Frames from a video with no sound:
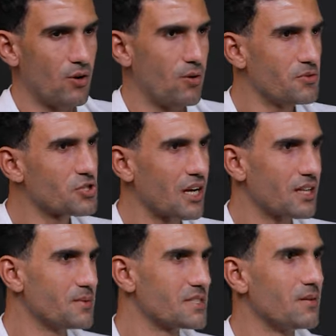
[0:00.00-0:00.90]
ومفيش
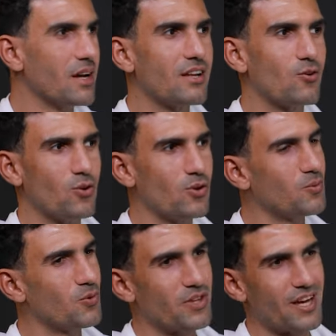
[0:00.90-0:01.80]
حد من زمايلي
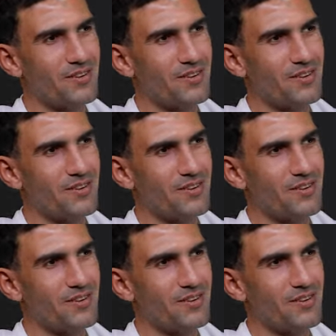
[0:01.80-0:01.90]
كلهم قدام